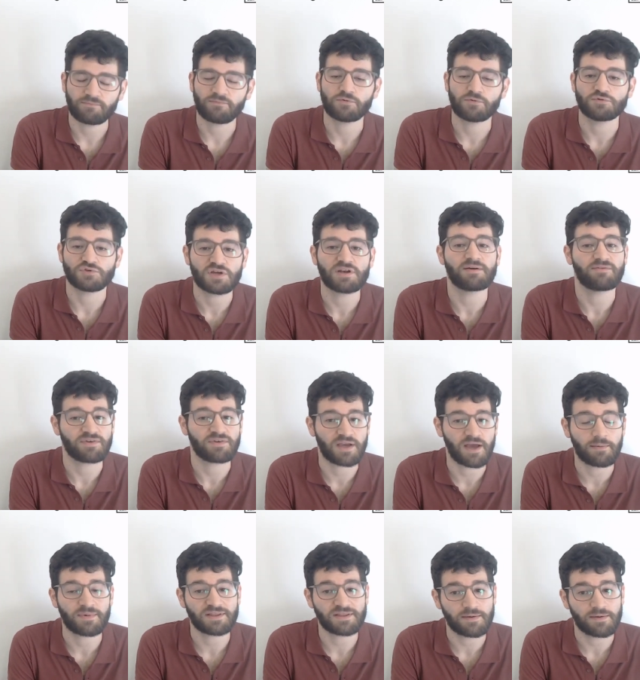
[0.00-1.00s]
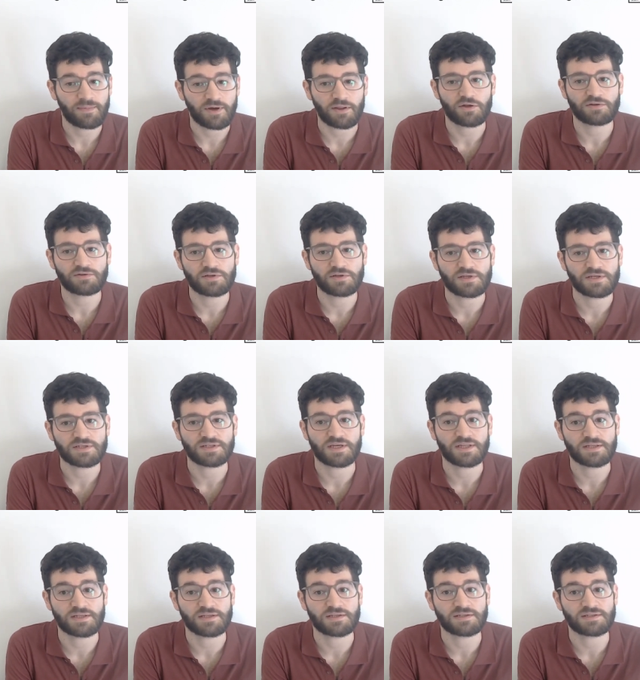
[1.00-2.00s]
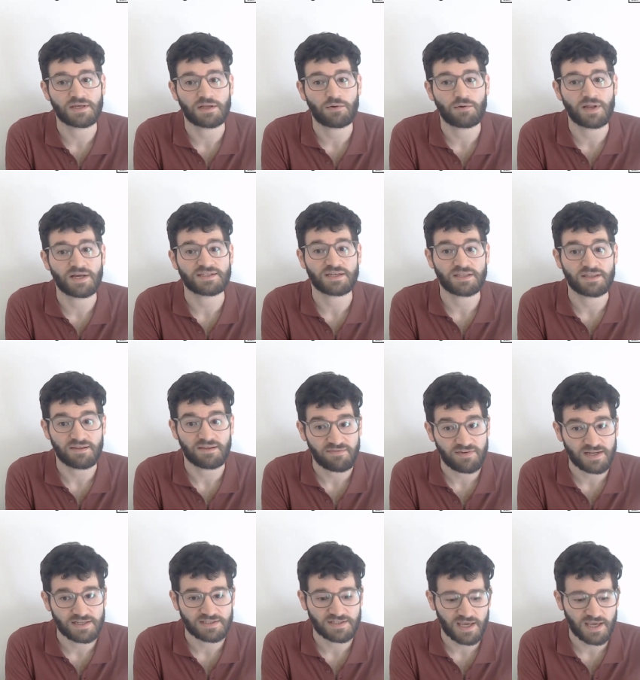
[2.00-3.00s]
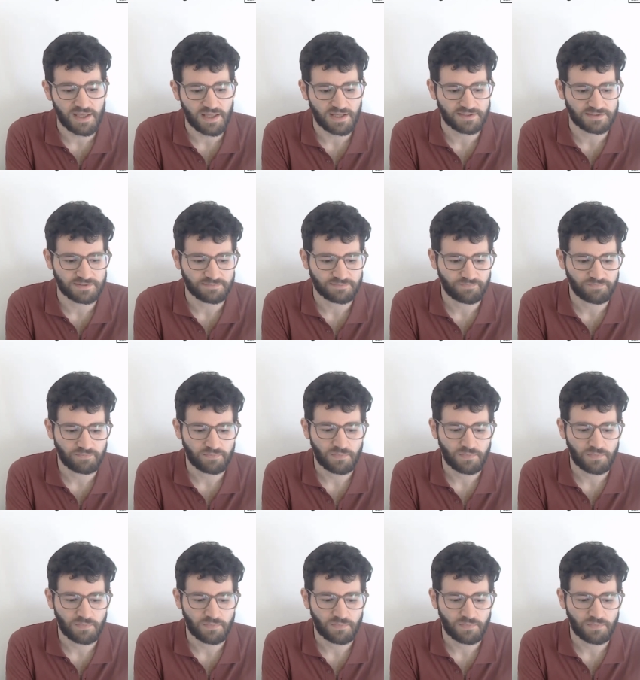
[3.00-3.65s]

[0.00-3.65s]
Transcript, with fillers: funcione eficazmente perdón, sin células indiferenciadas?